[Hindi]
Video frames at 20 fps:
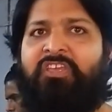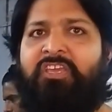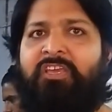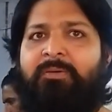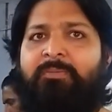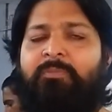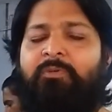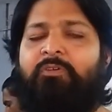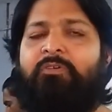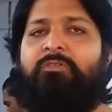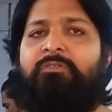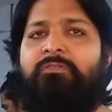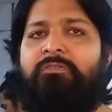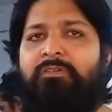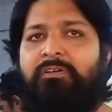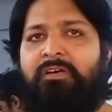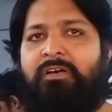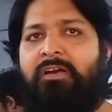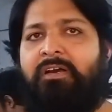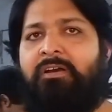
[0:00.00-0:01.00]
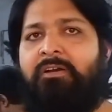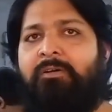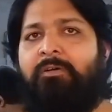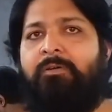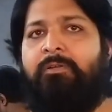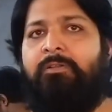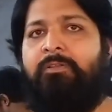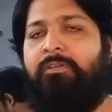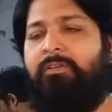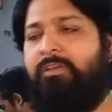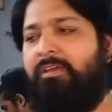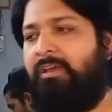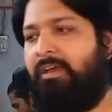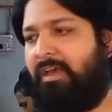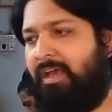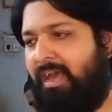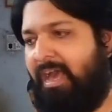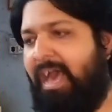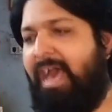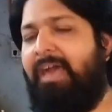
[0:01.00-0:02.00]
करनी पड़ती है सर थोड़ा और यूनिट का
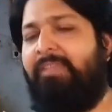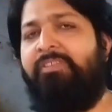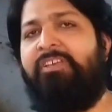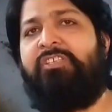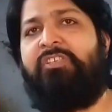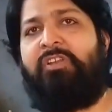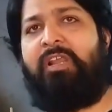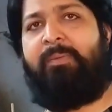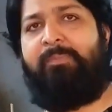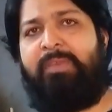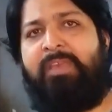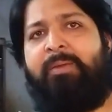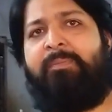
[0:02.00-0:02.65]
बता दीजिए हाँ, क्या क्या अभी